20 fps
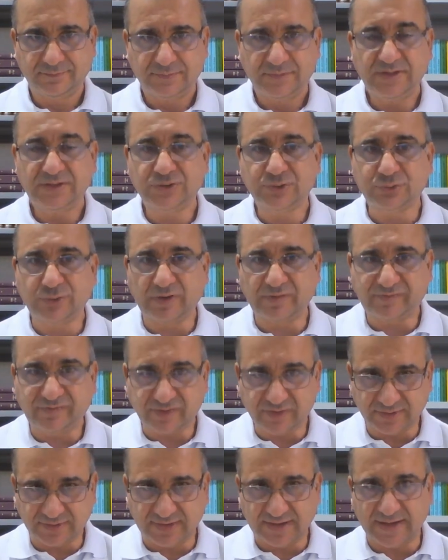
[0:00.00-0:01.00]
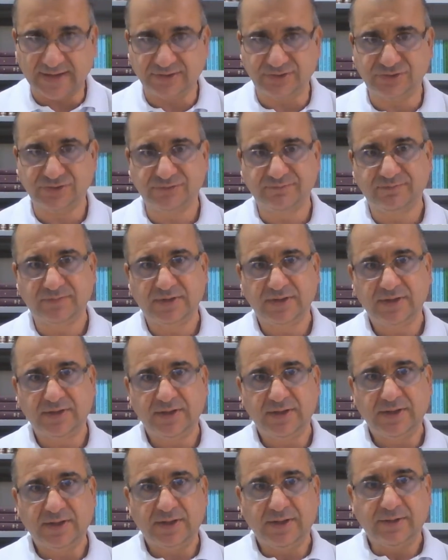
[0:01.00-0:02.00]
Isso é verdade.
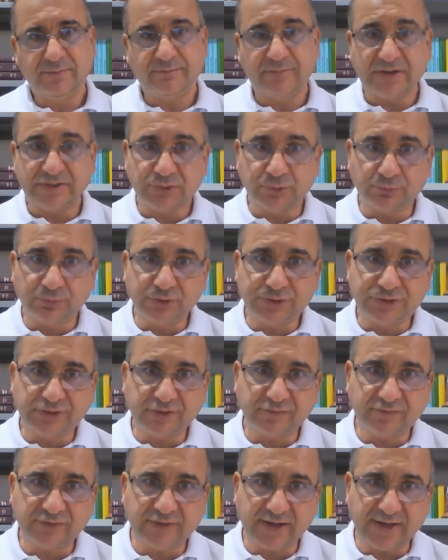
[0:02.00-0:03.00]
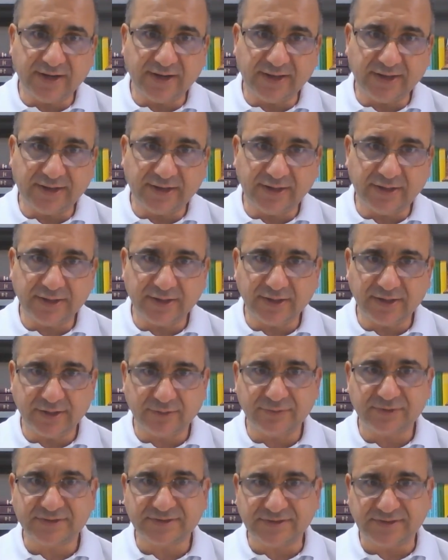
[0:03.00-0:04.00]
Mas o motivo da alegria
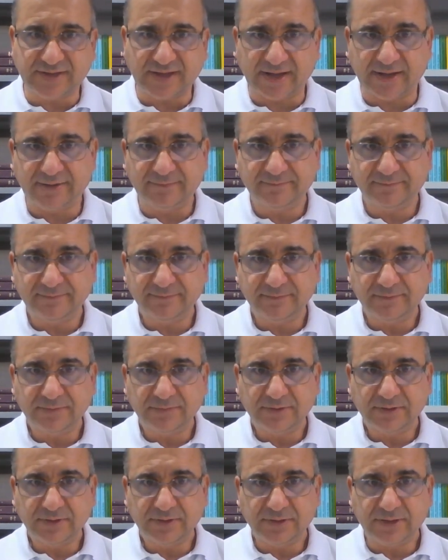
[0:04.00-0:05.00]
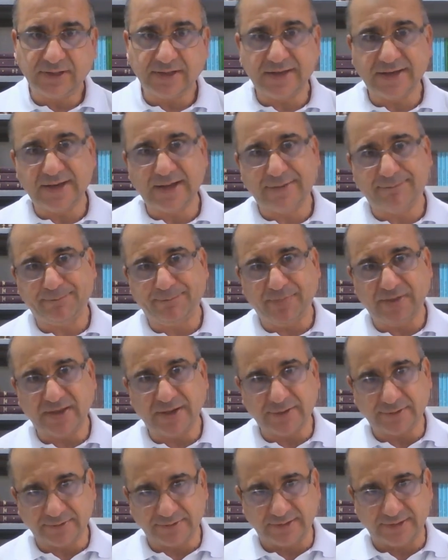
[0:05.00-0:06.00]
não está na
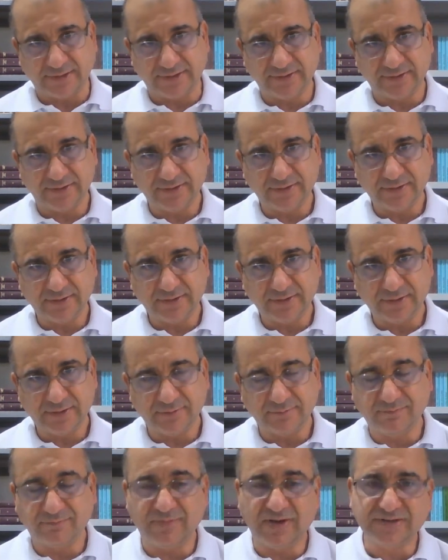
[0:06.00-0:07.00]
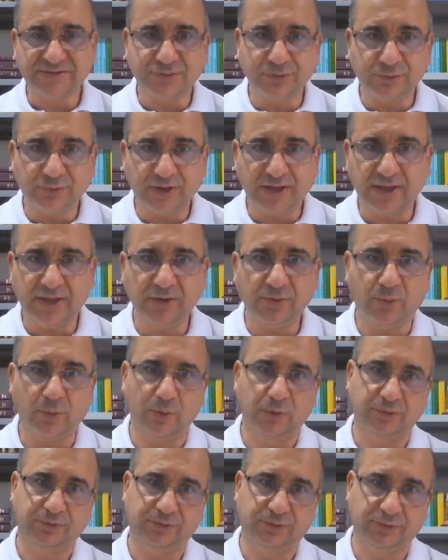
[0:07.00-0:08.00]
perda, mas no
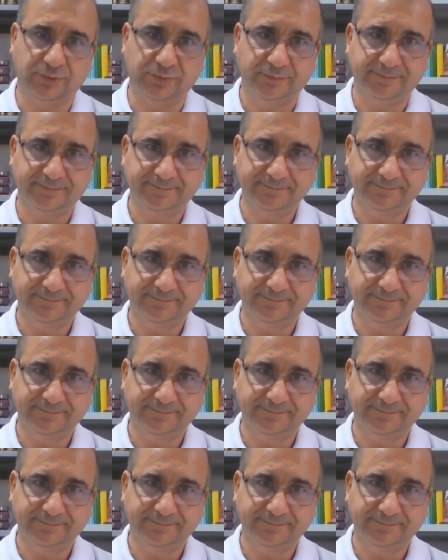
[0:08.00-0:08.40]
reencontro.